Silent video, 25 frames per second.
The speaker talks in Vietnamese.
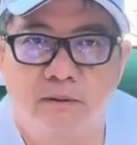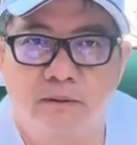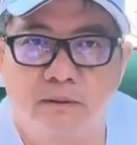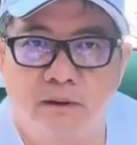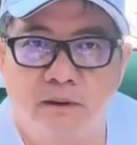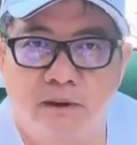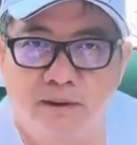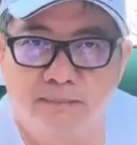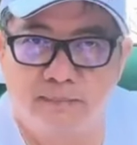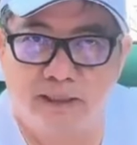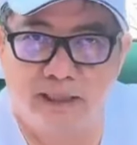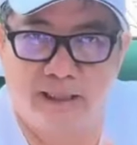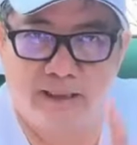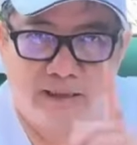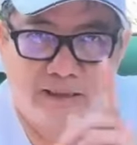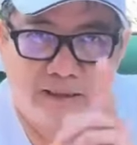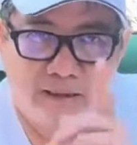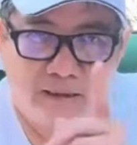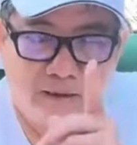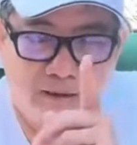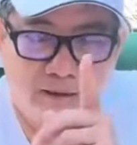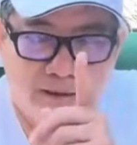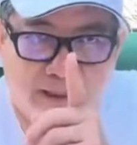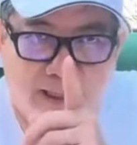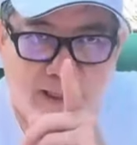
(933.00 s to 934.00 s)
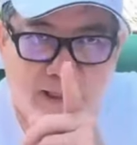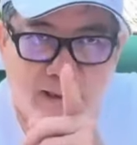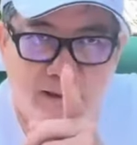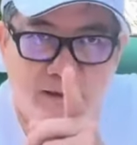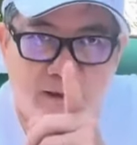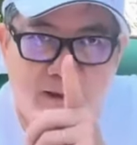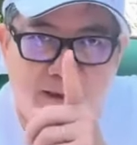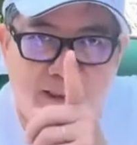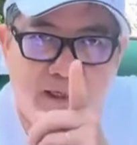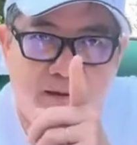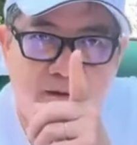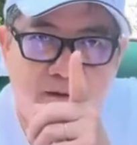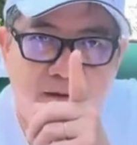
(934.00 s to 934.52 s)
Hôm nay ta nói thẳng cho
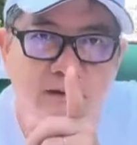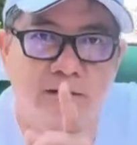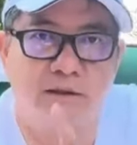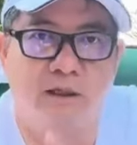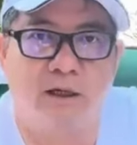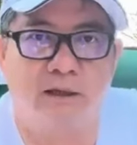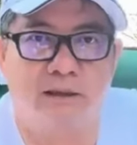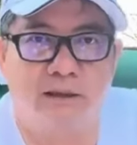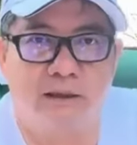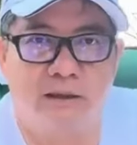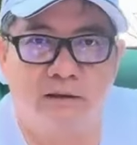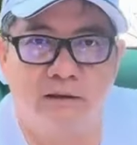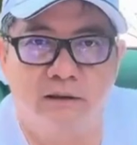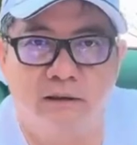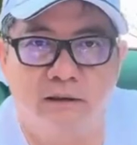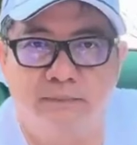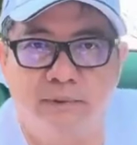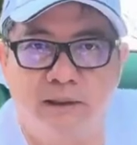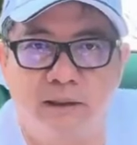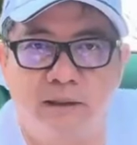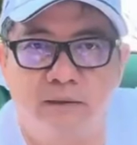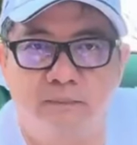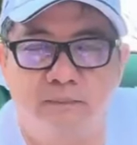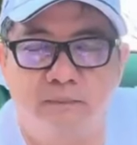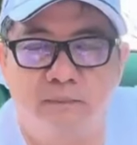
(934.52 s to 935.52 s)
Cao Đức Toàn nhà ngươi biết,